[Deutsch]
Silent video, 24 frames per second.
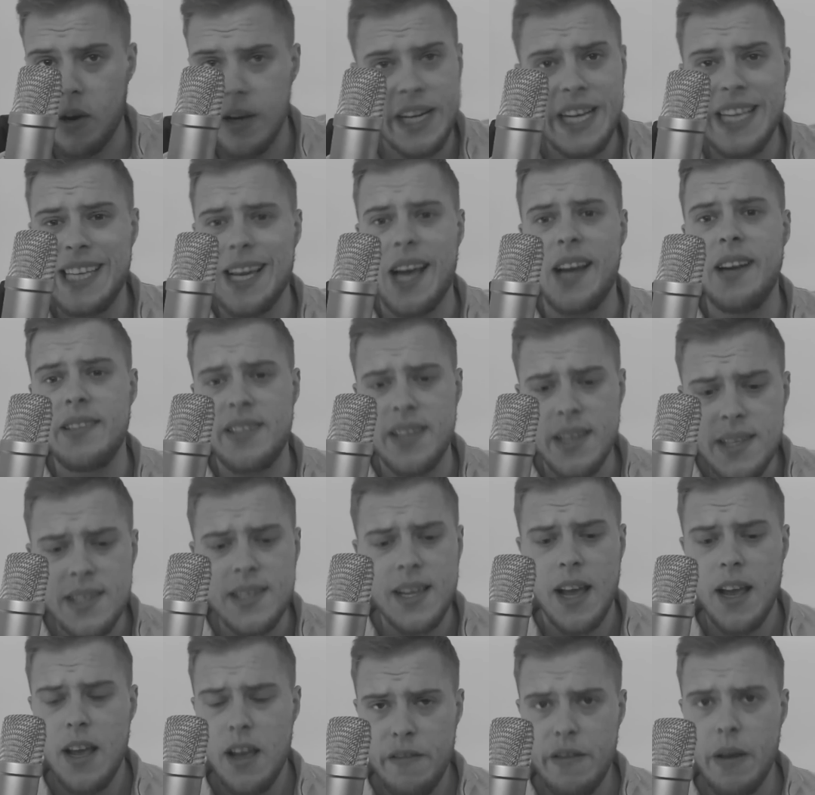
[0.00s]
nicht alles
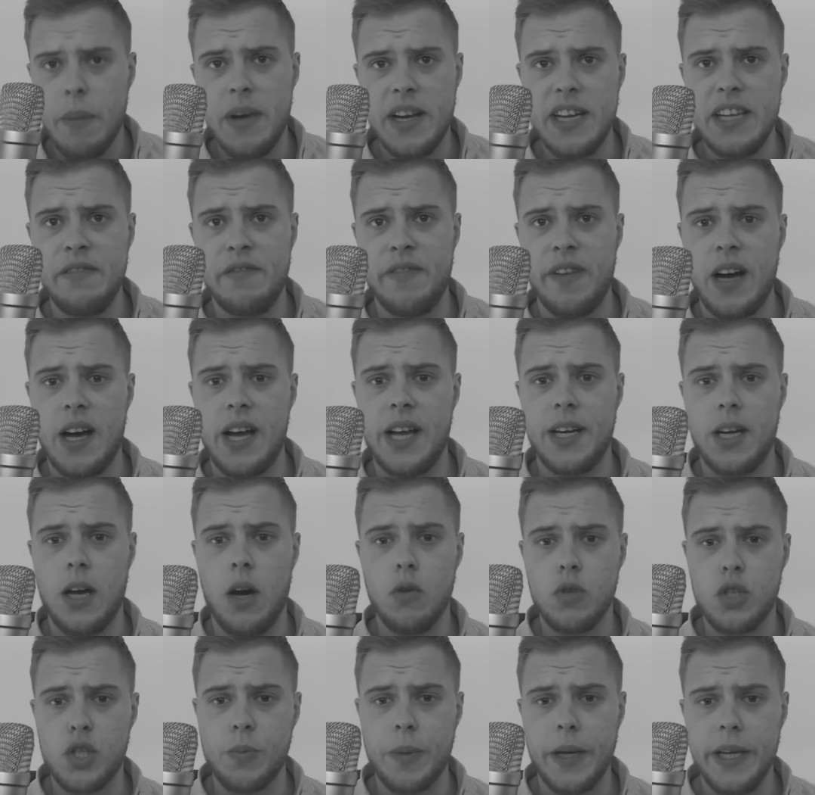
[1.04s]
ist, wenn man die Wahrheit
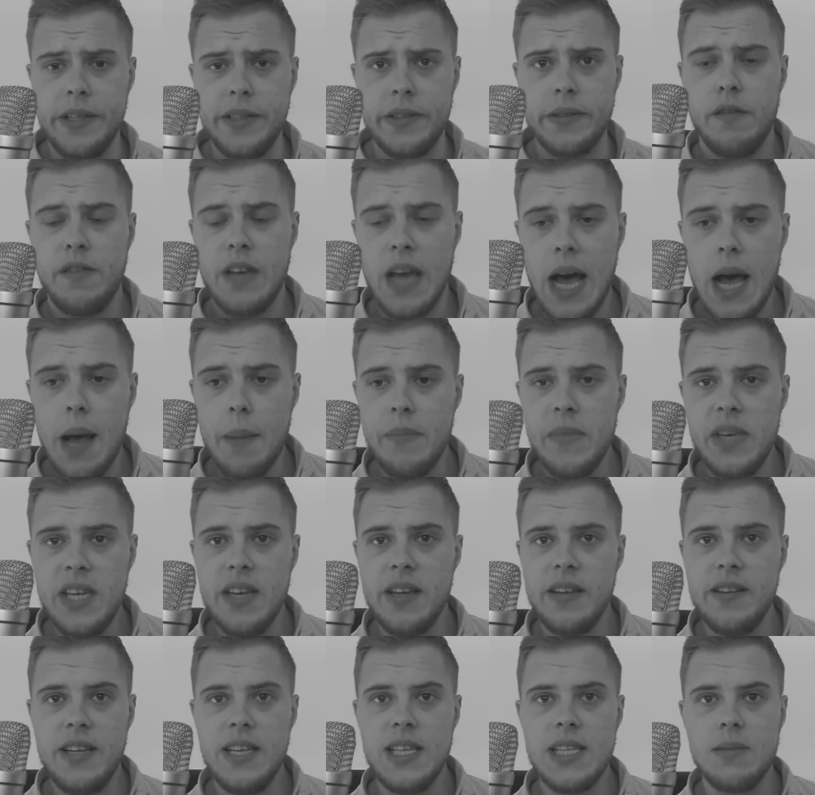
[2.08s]
ausspricht. Wir haben hier
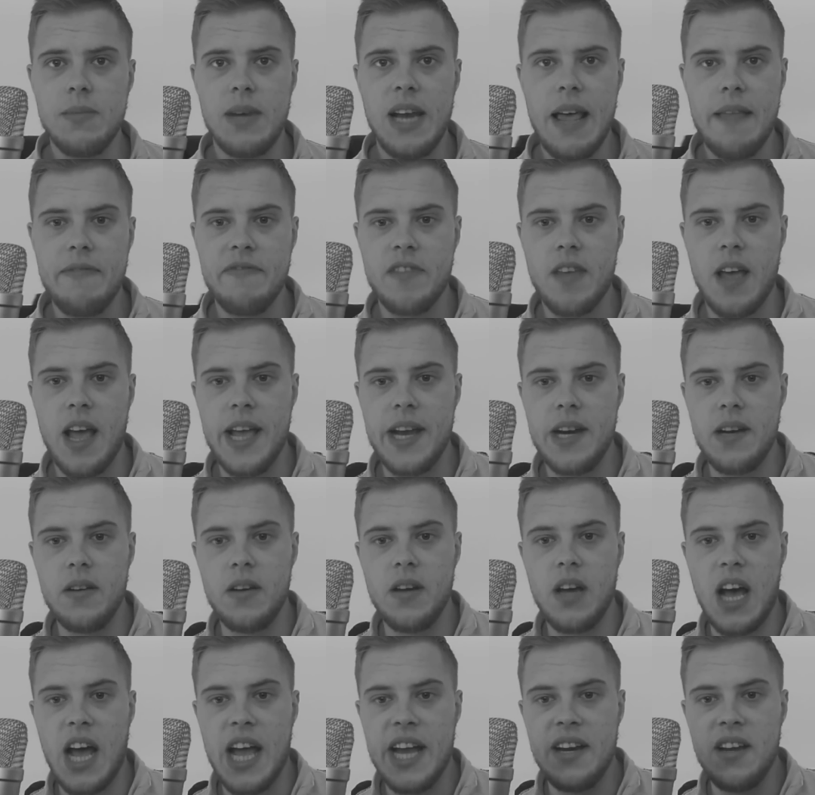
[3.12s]
in diesem Land
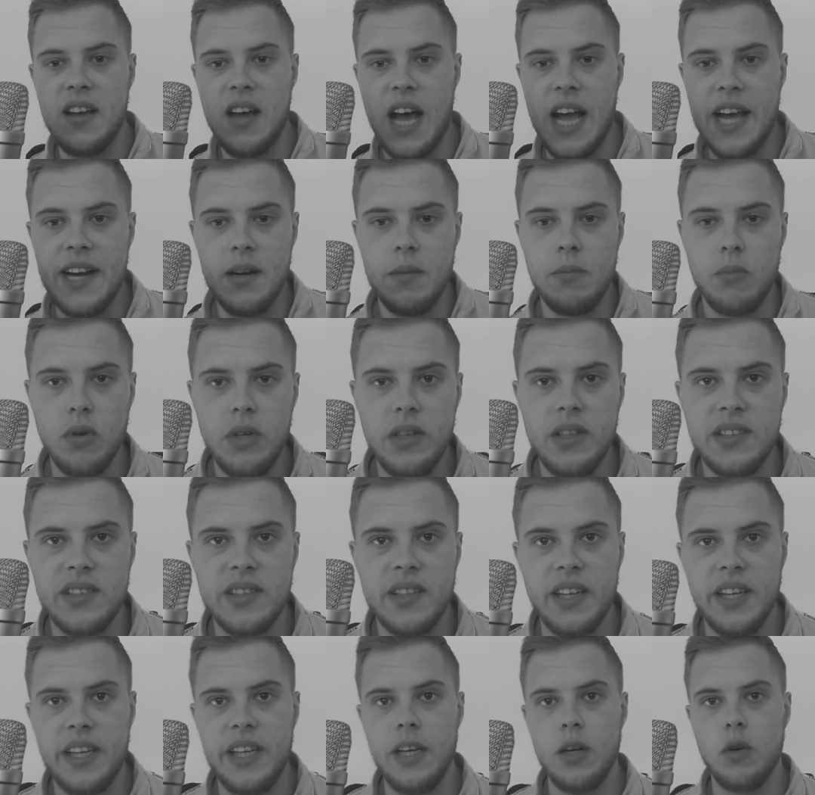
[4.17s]
eine, eine, eine
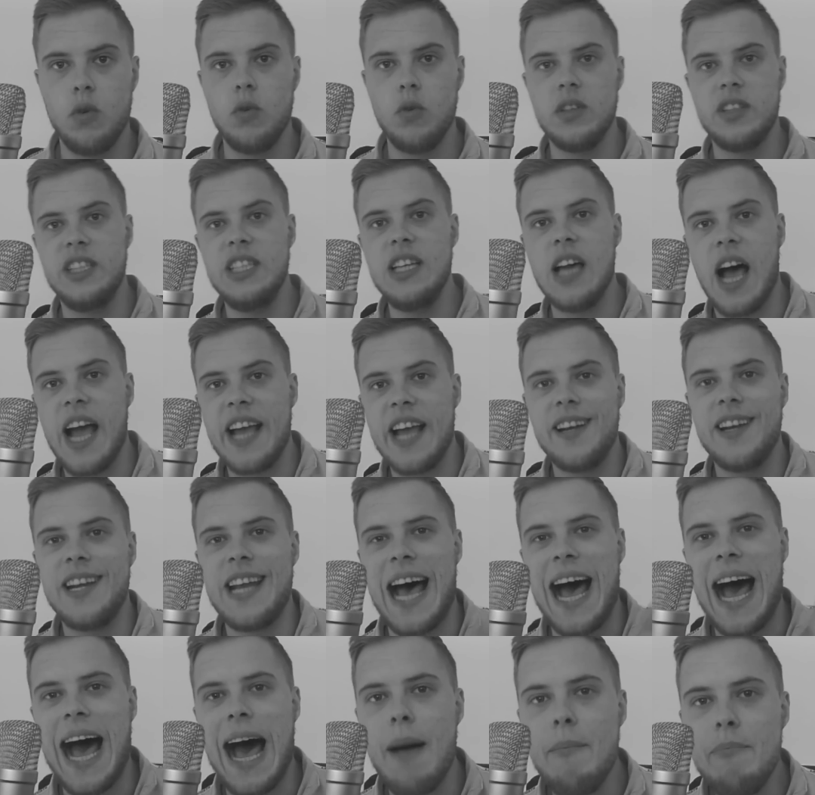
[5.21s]
Bundesregierung, die einen
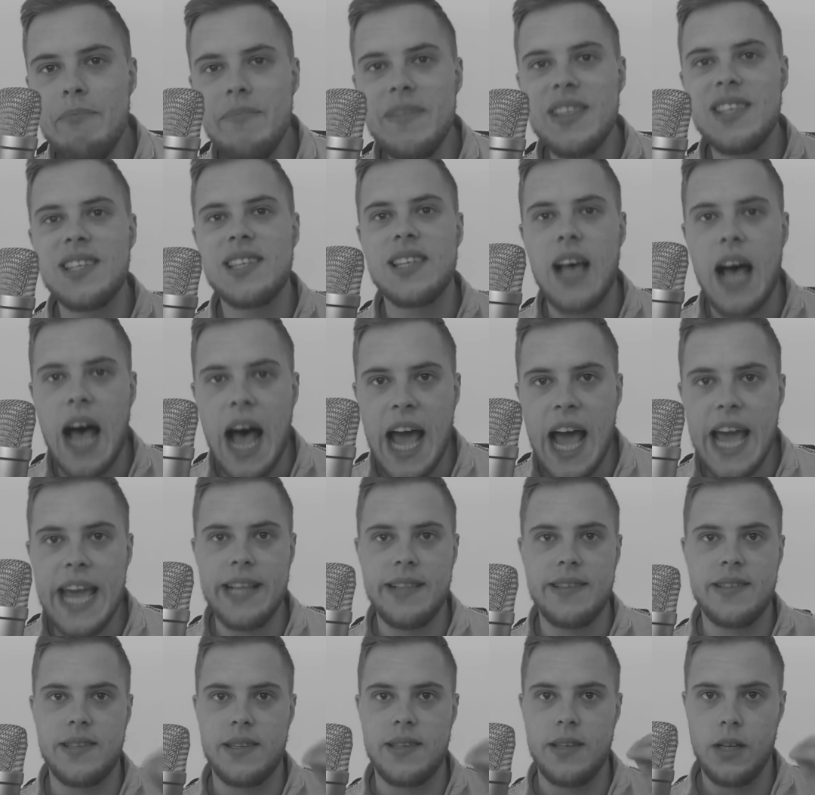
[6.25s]

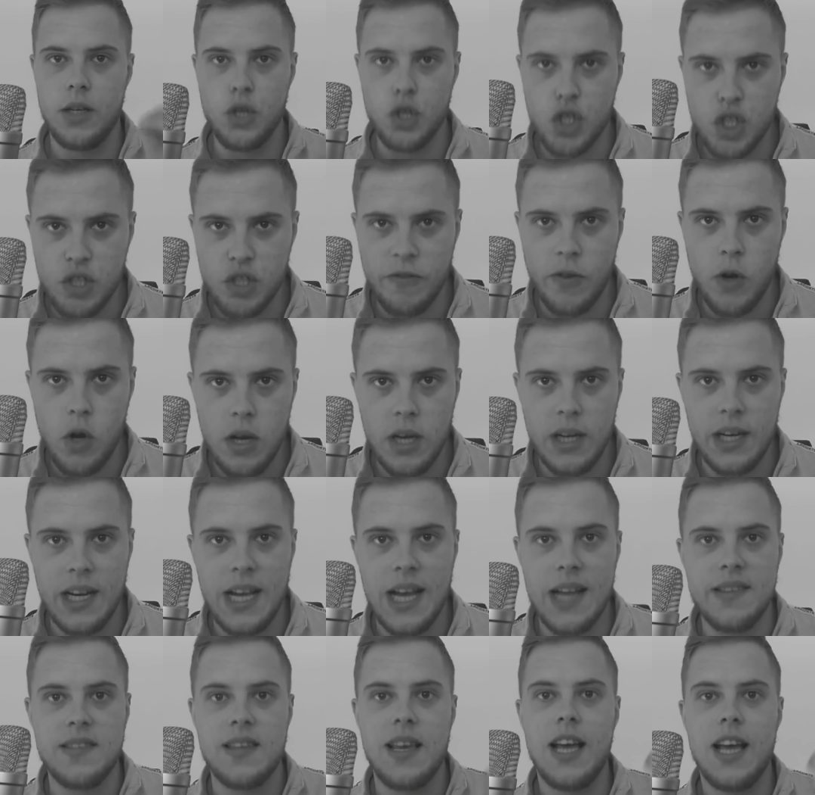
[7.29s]
Amtseid geschworen hat,